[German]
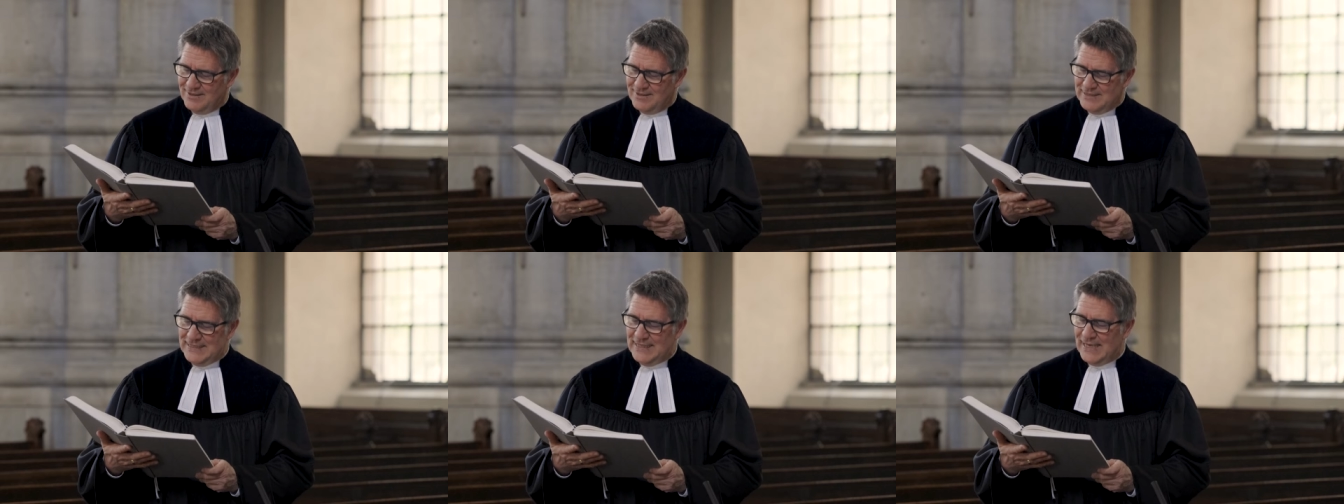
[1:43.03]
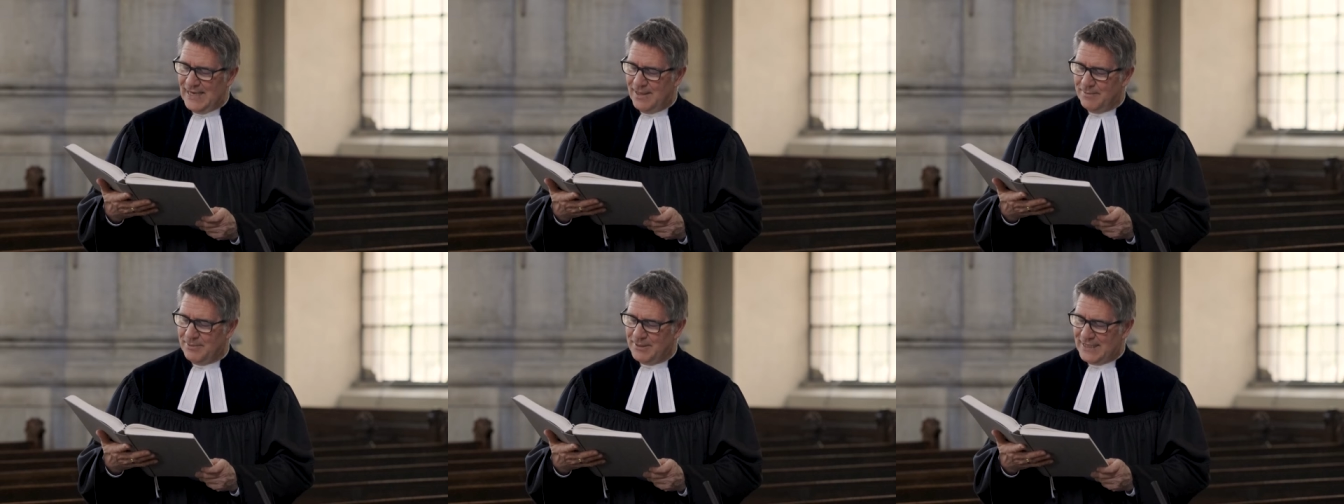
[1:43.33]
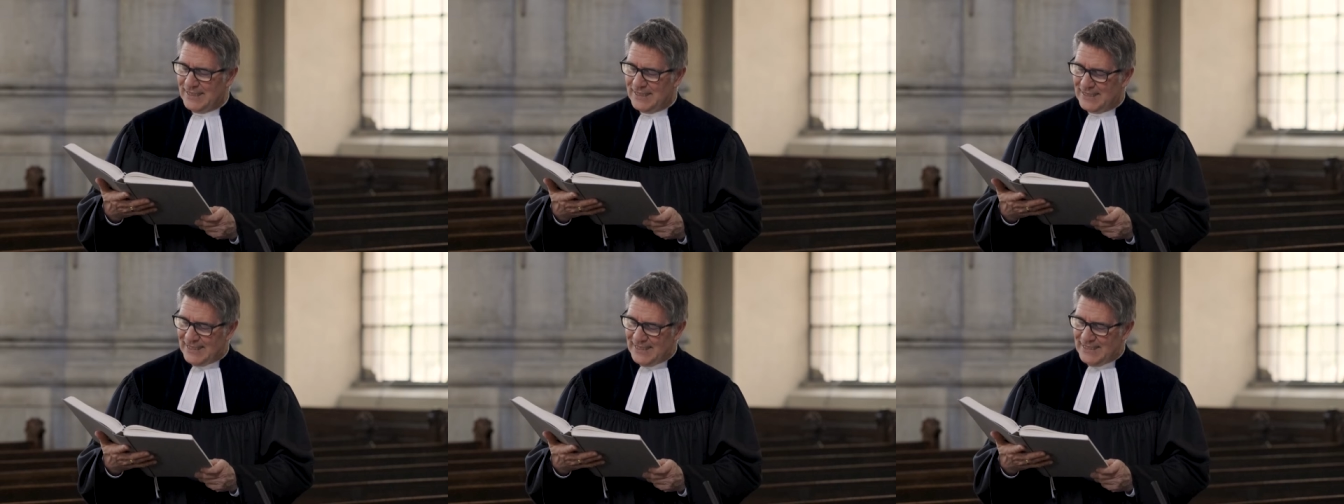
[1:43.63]
Die er aber
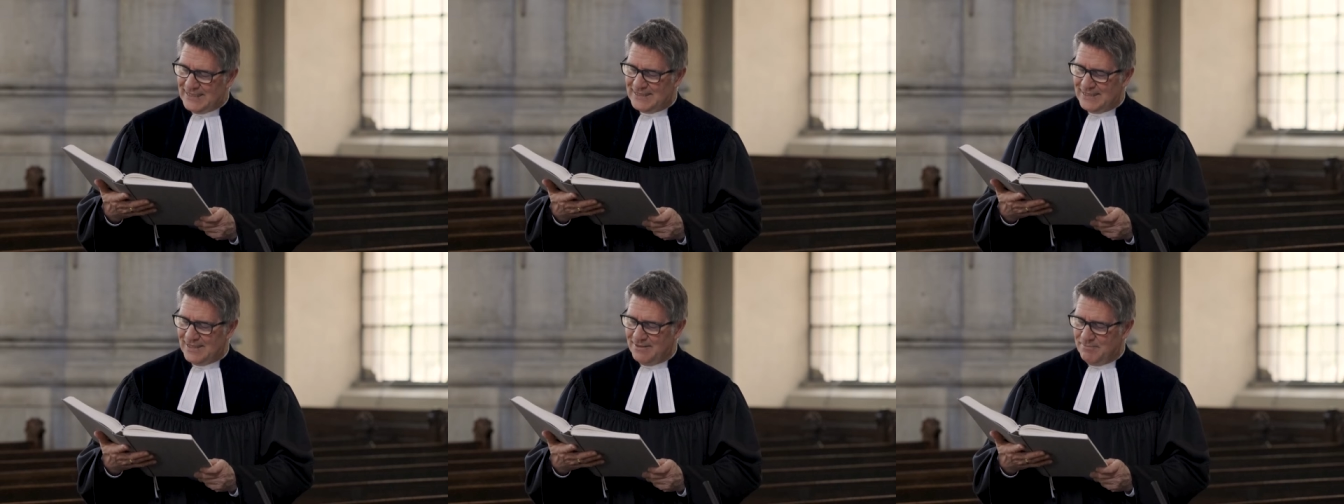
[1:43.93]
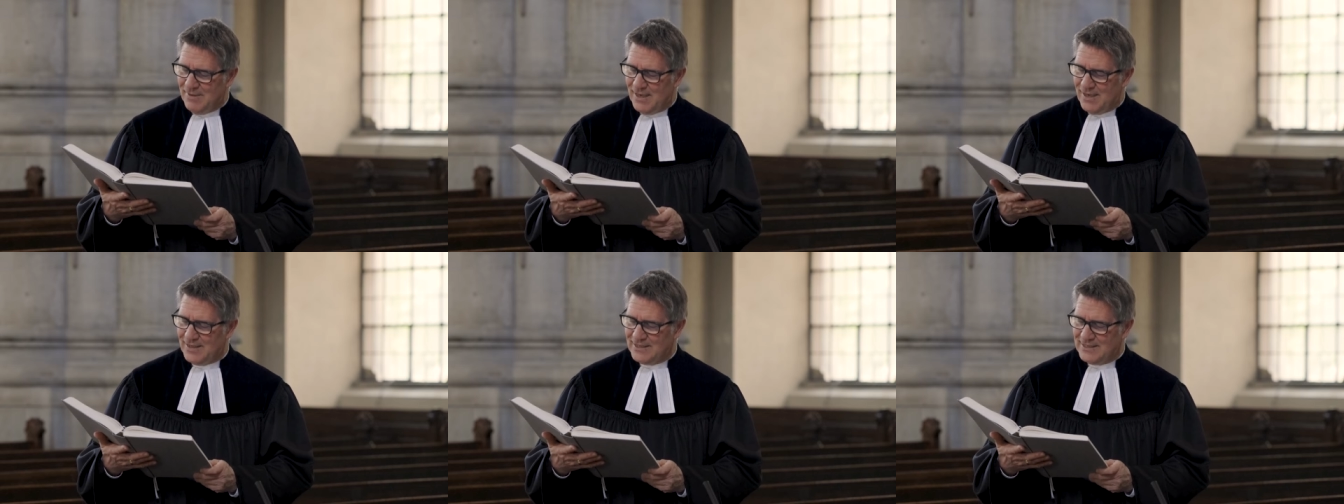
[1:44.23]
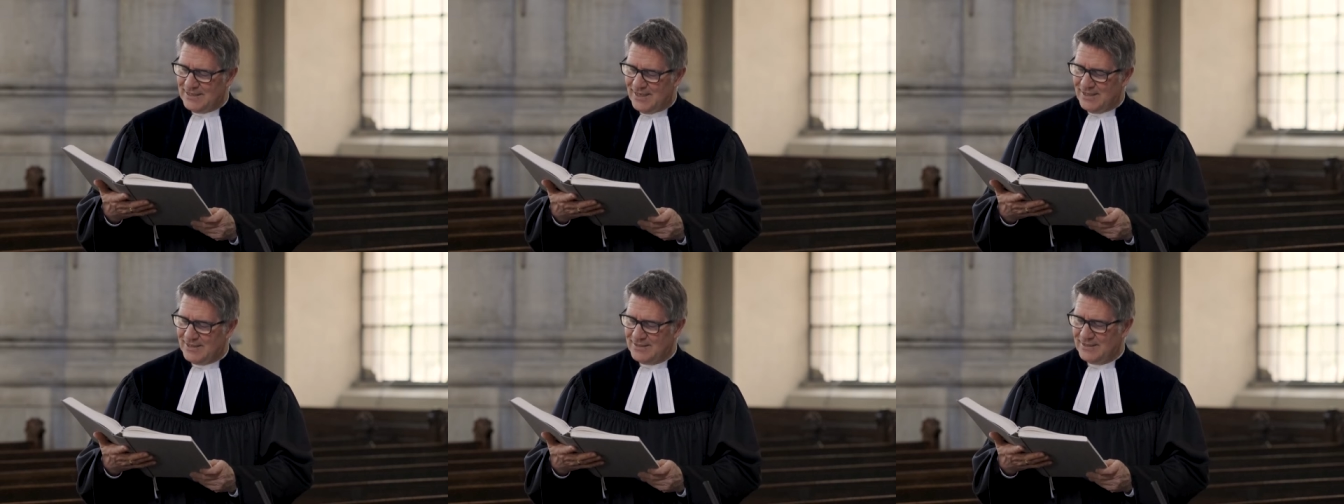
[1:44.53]
gerecht
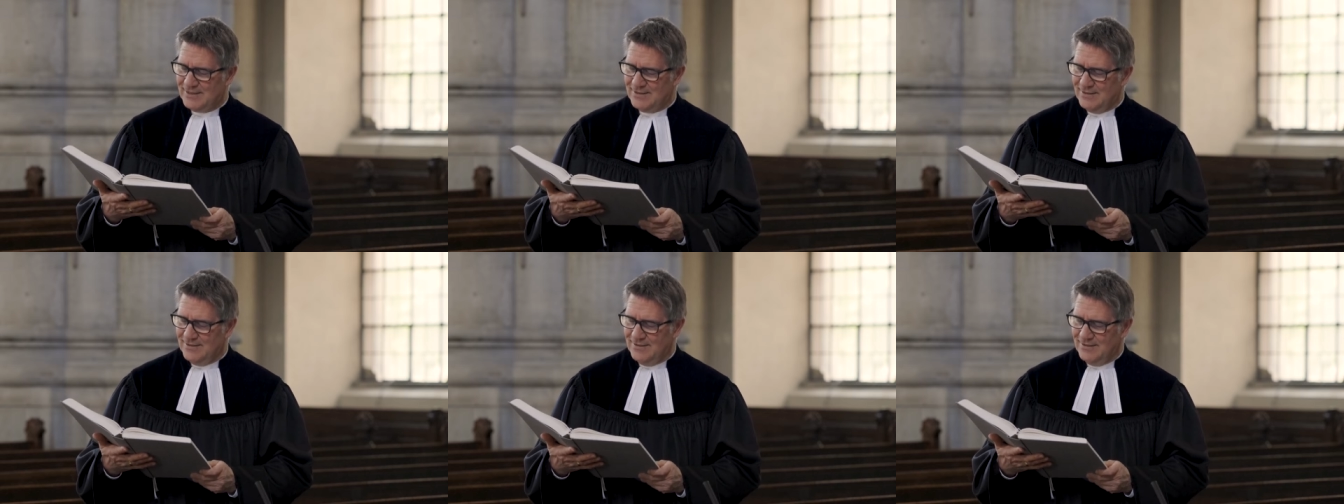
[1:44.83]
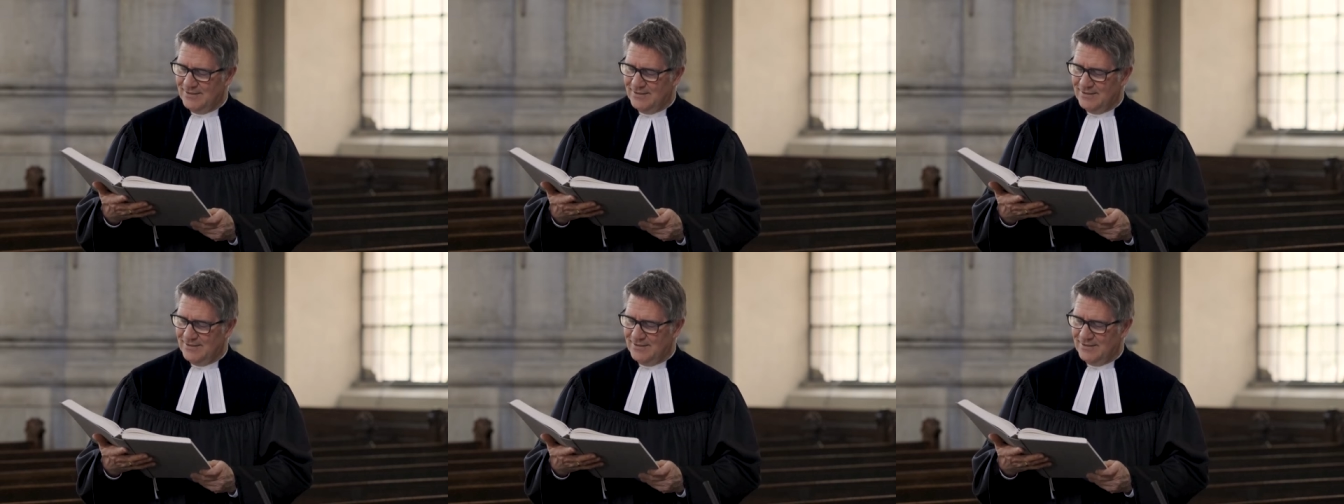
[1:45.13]
gemacht hat,